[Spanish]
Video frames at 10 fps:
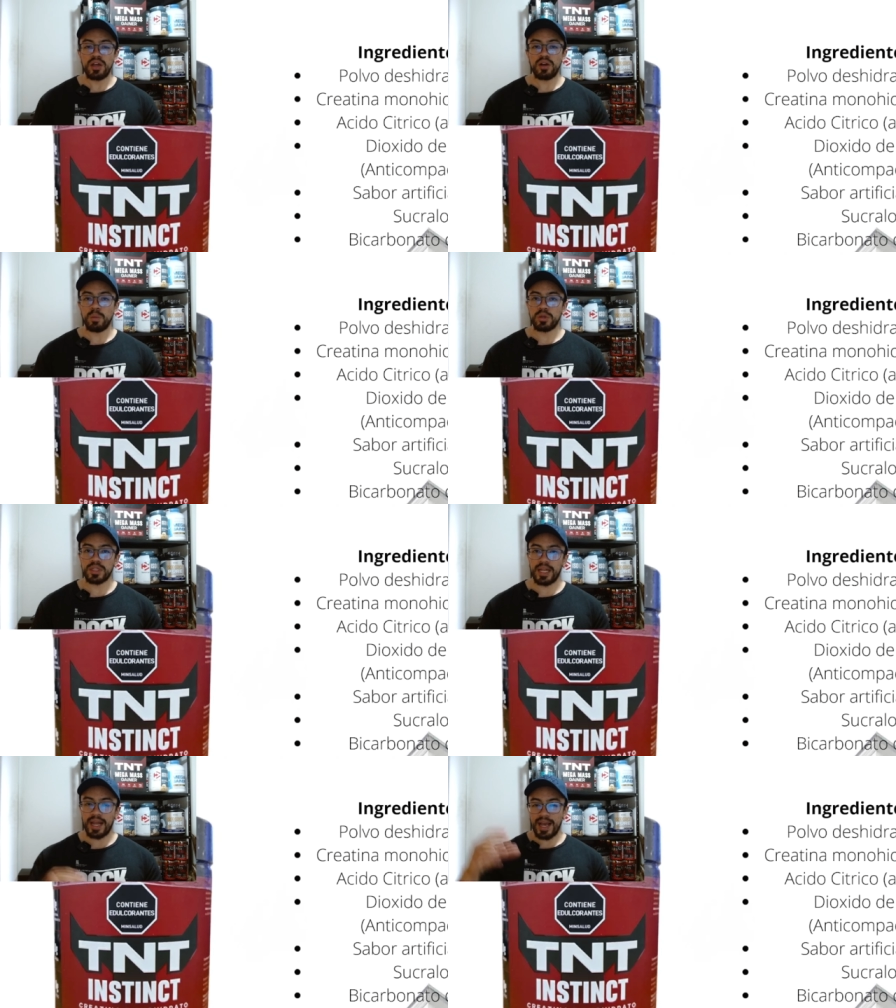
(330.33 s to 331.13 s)
como
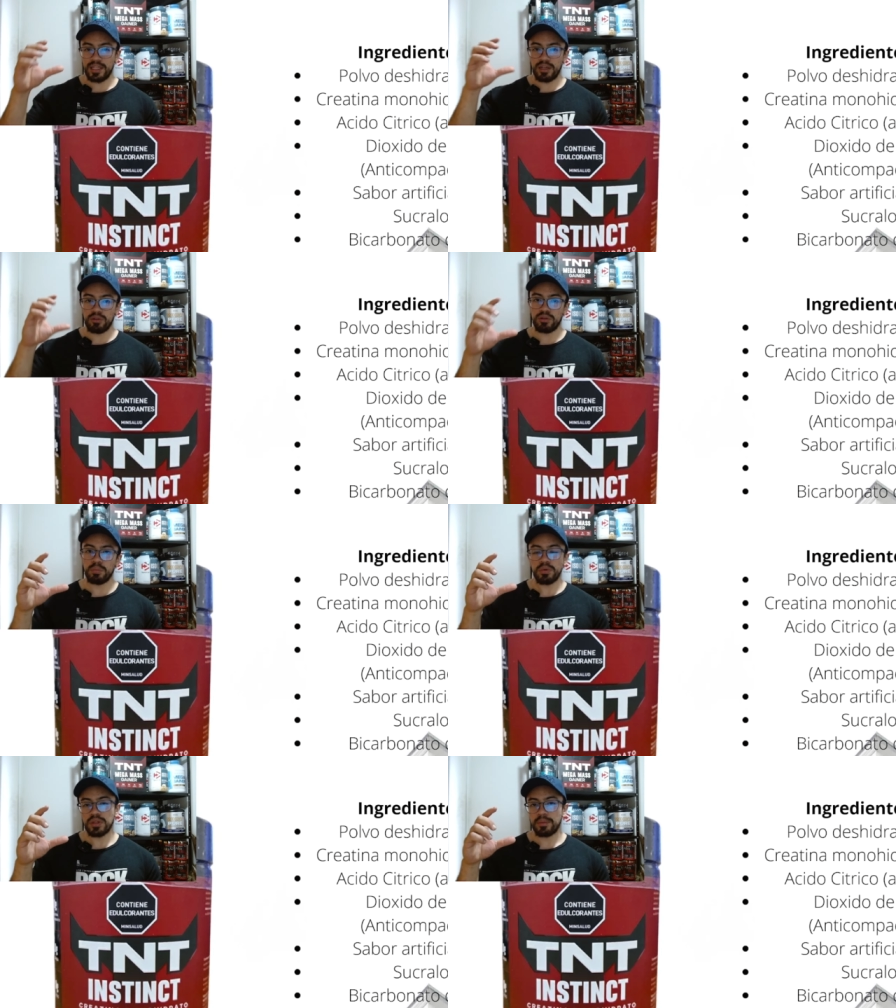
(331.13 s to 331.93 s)
tal haya un
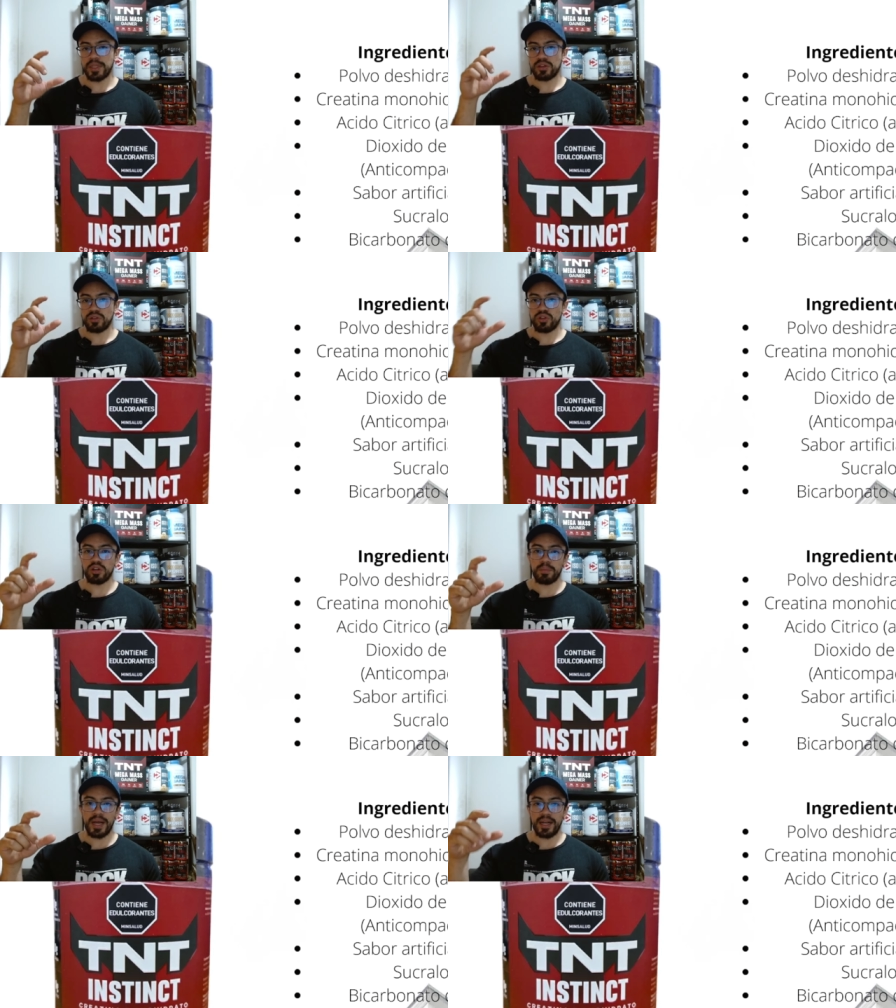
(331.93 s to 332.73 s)
comportamiento
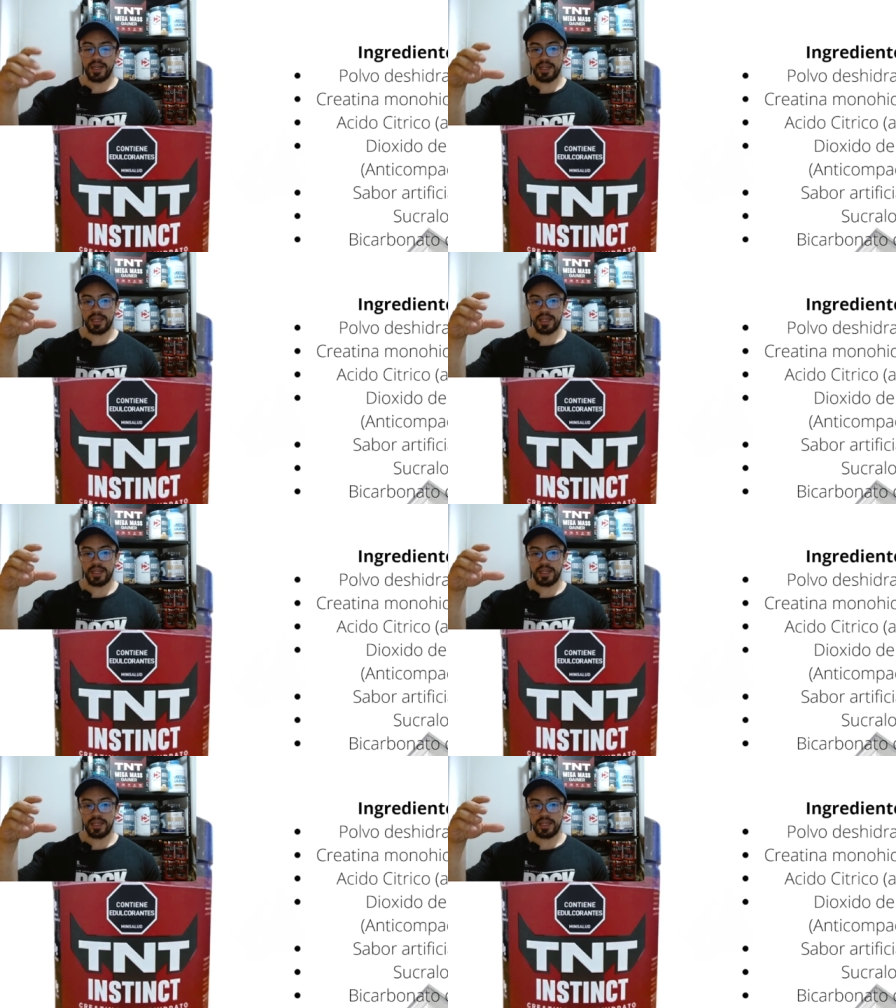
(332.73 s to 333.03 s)
normal